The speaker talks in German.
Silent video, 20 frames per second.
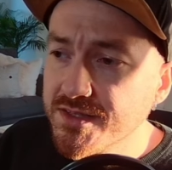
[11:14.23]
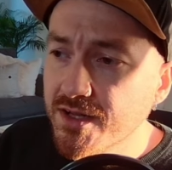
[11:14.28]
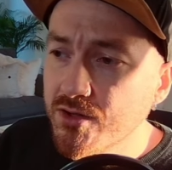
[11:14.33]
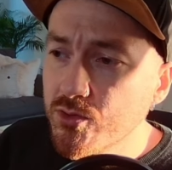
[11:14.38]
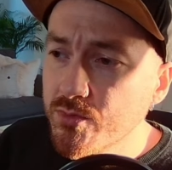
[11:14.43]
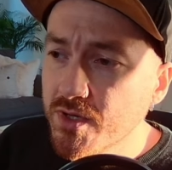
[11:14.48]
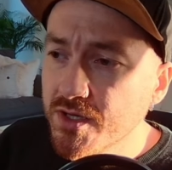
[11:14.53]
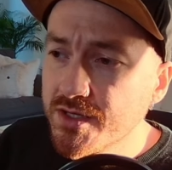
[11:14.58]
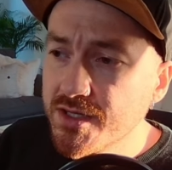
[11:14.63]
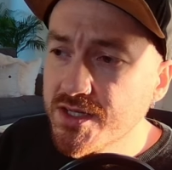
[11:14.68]

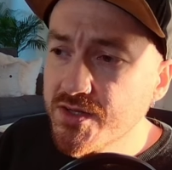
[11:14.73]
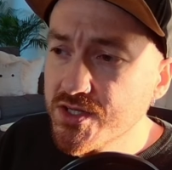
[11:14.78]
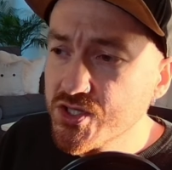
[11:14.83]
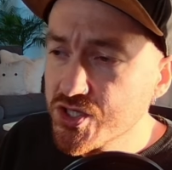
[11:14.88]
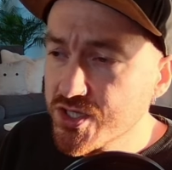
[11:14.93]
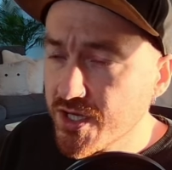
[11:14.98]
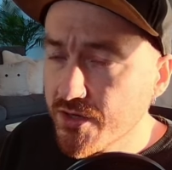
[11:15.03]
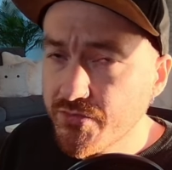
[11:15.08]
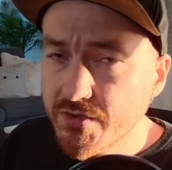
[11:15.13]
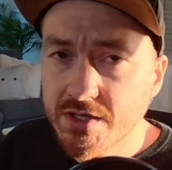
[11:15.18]
über die
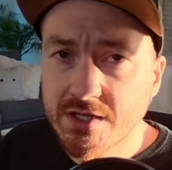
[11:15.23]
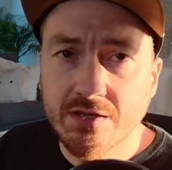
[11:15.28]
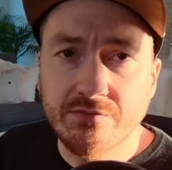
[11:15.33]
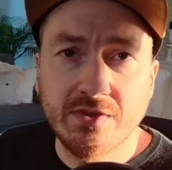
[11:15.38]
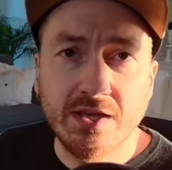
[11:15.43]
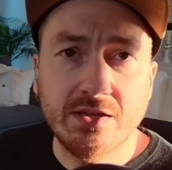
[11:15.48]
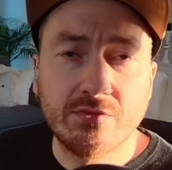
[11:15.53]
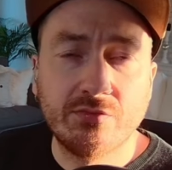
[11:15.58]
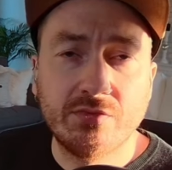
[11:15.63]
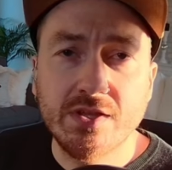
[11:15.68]
Staffel hinweg
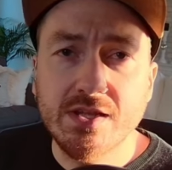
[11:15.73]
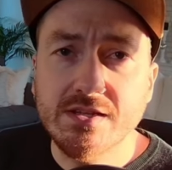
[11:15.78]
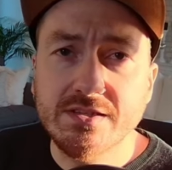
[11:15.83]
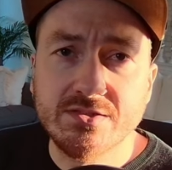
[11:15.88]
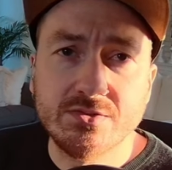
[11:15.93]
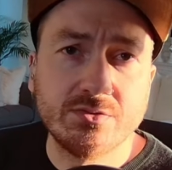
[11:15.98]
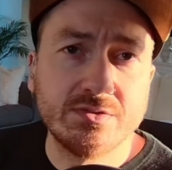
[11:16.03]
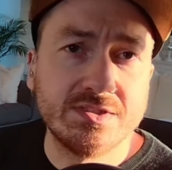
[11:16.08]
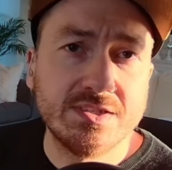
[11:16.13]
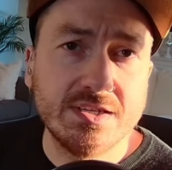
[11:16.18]
viel zu
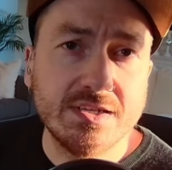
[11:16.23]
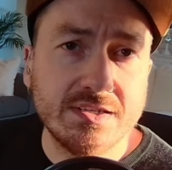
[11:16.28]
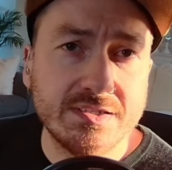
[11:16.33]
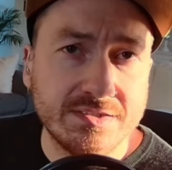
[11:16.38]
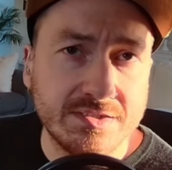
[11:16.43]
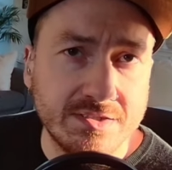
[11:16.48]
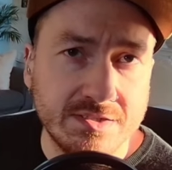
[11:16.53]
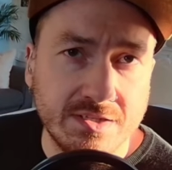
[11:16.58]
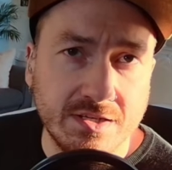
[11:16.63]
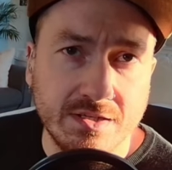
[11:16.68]

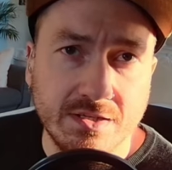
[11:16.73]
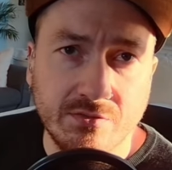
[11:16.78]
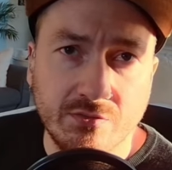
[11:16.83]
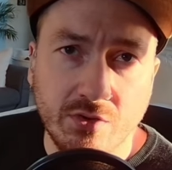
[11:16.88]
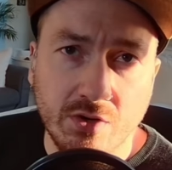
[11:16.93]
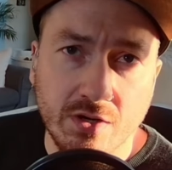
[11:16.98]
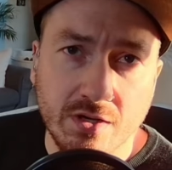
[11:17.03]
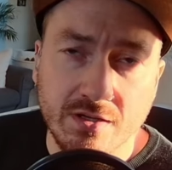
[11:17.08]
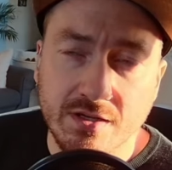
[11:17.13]
siegessicher geworden.